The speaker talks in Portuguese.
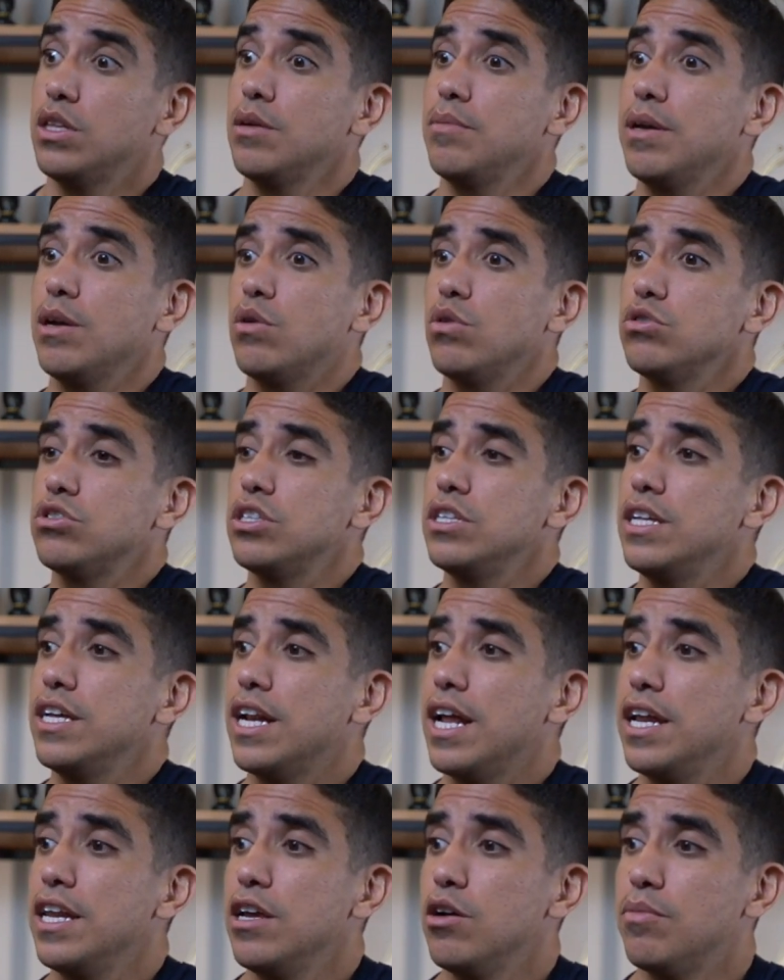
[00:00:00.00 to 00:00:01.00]
Eu também
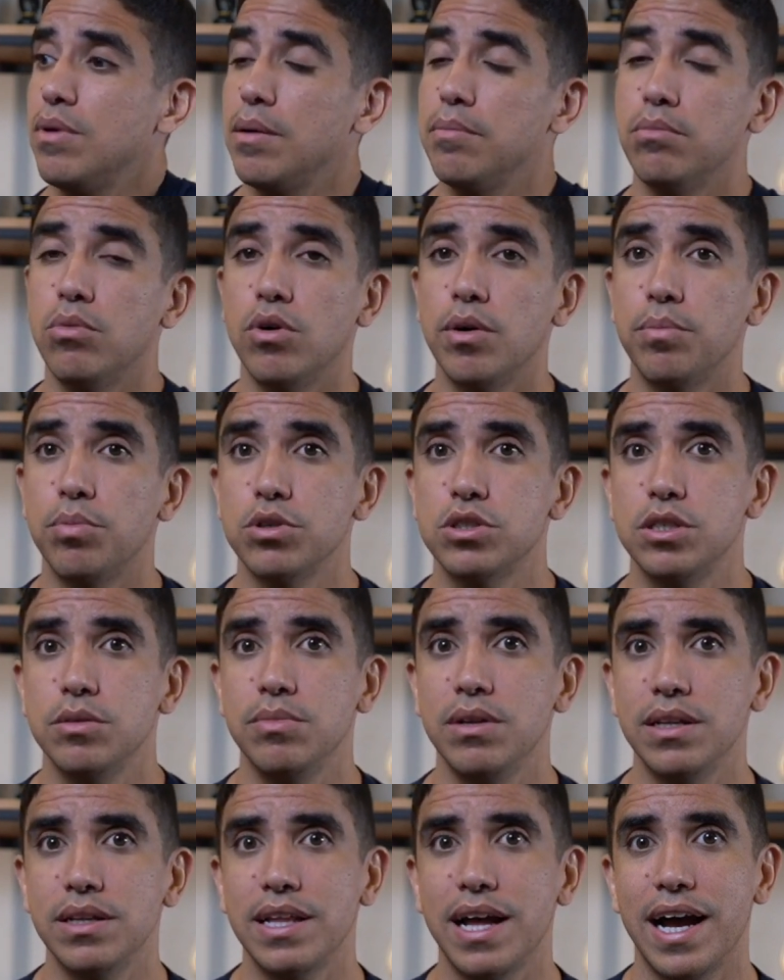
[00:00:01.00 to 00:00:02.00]
consideraria uma boa
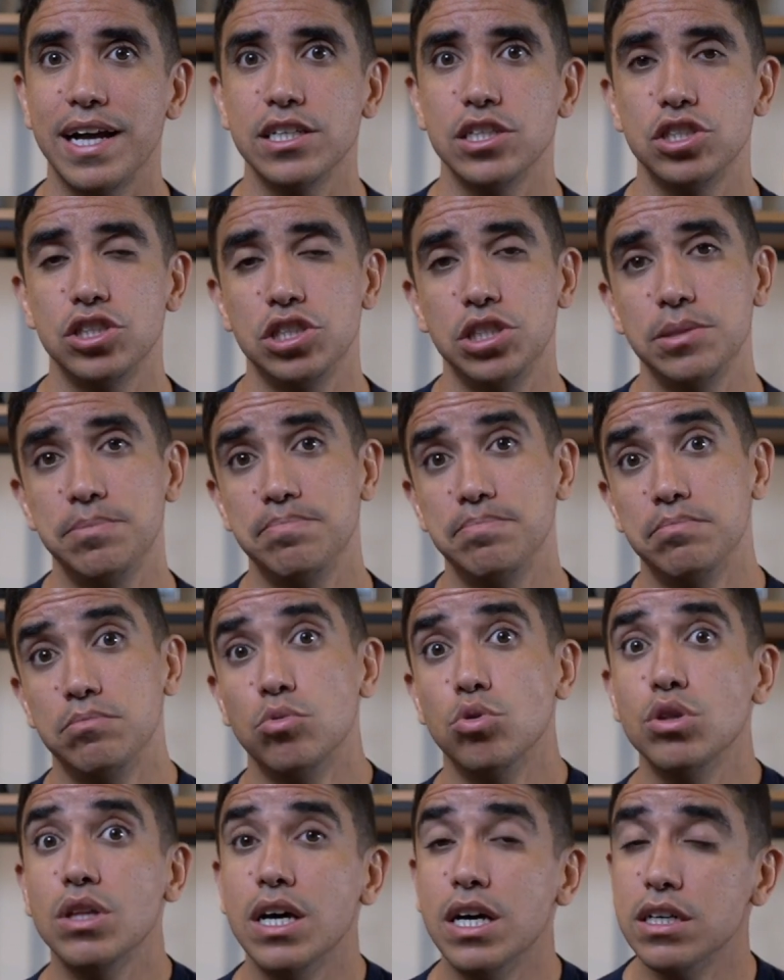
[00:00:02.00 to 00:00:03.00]
possibilidade de
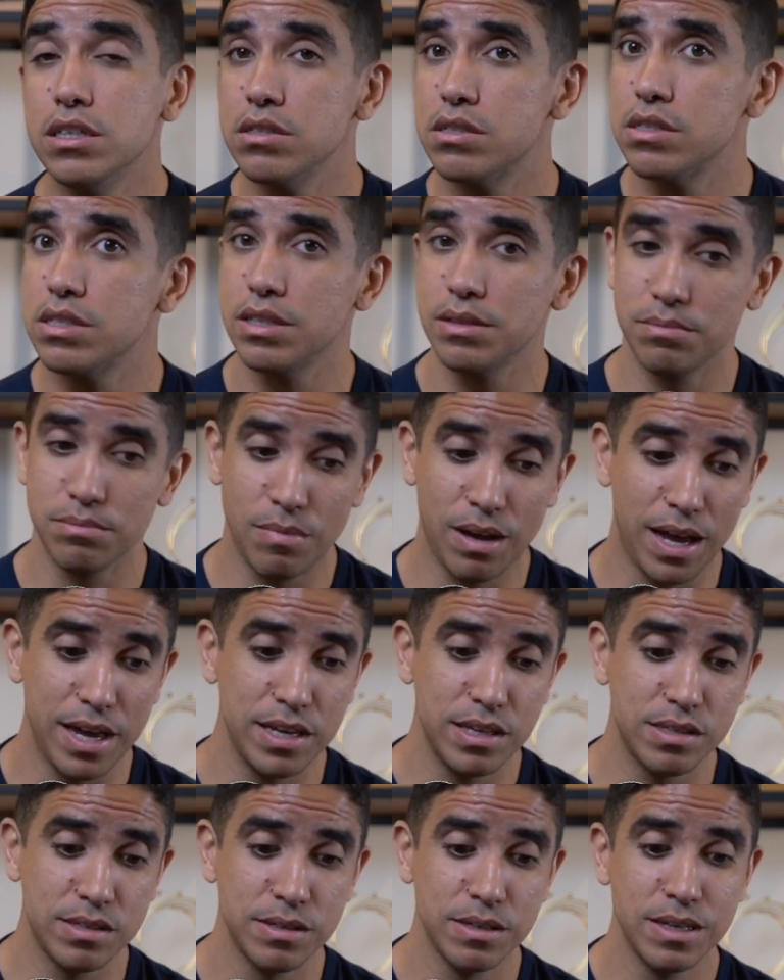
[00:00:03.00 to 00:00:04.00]
mudança,
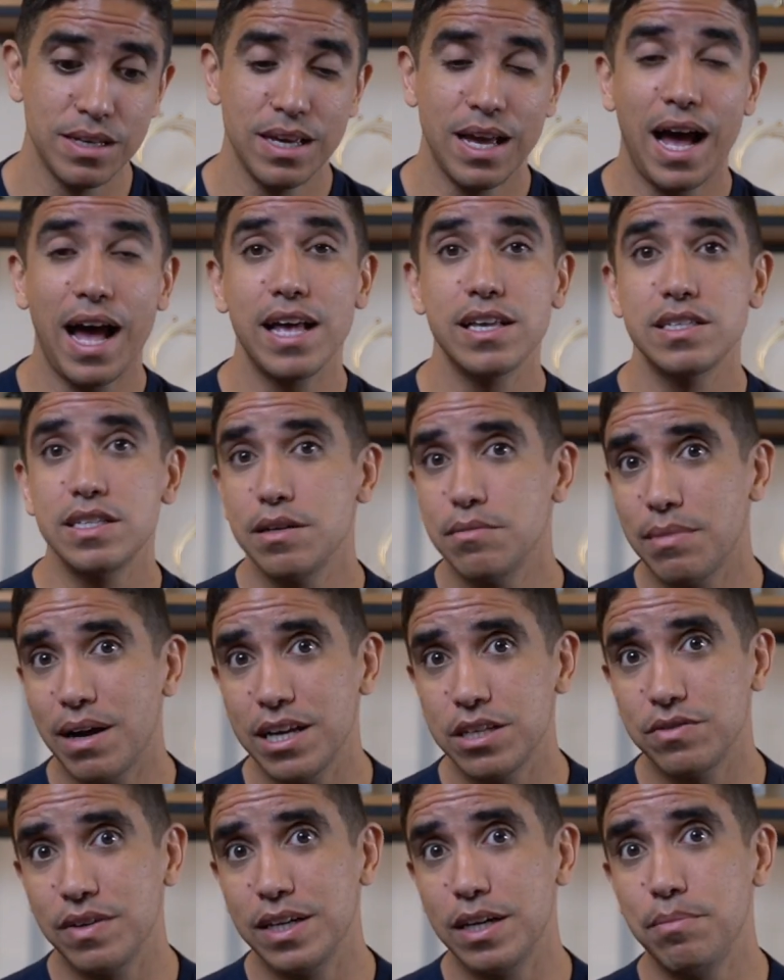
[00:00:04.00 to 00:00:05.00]
mas as
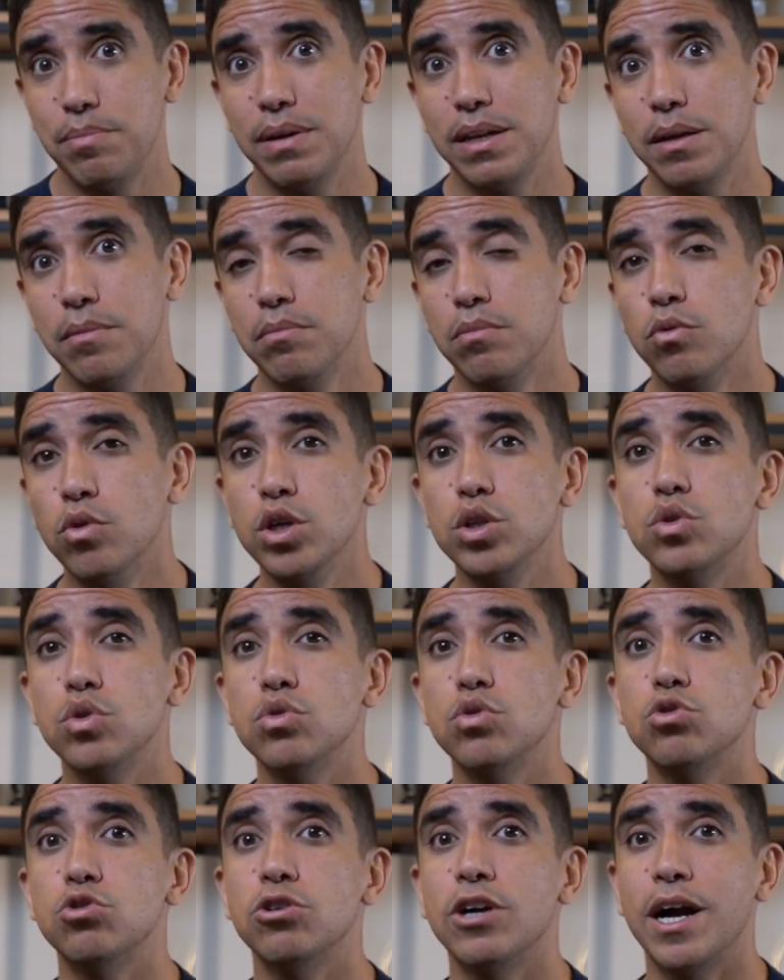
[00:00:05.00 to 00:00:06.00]
demais vai depender
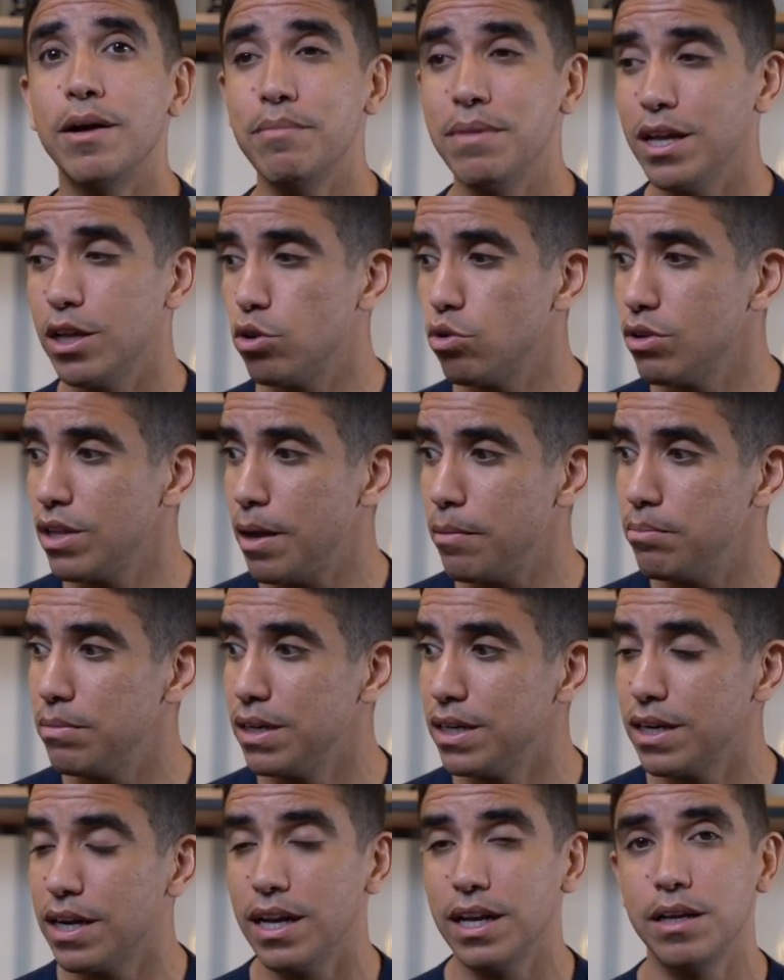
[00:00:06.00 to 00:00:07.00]
muito do julgamento da
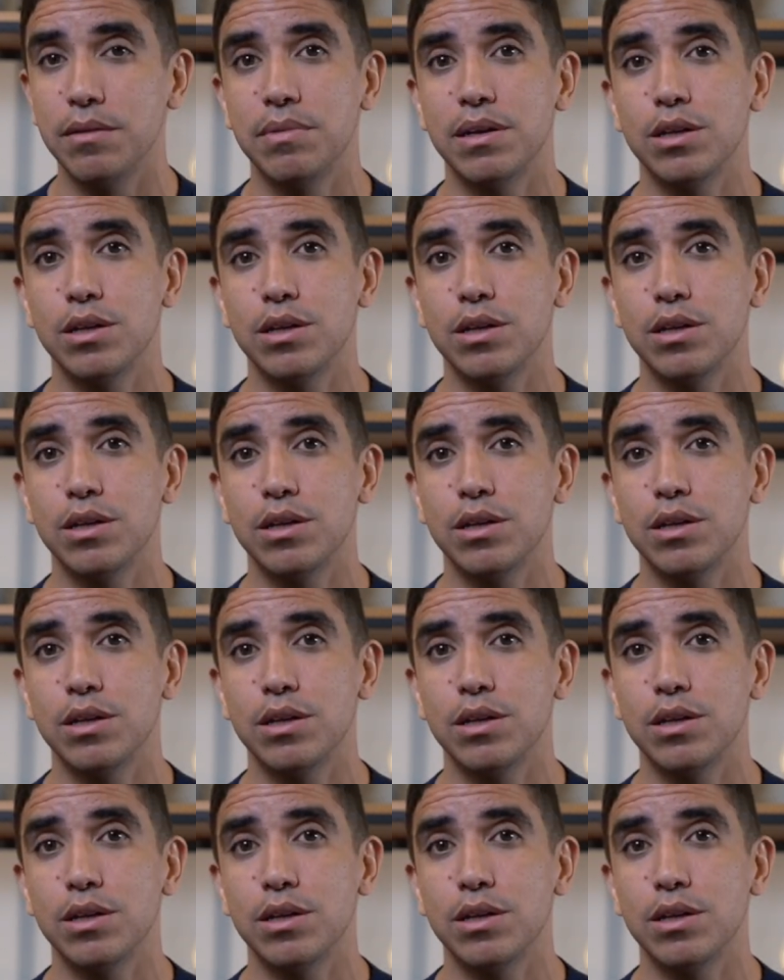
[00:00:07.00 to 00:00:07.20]
banca.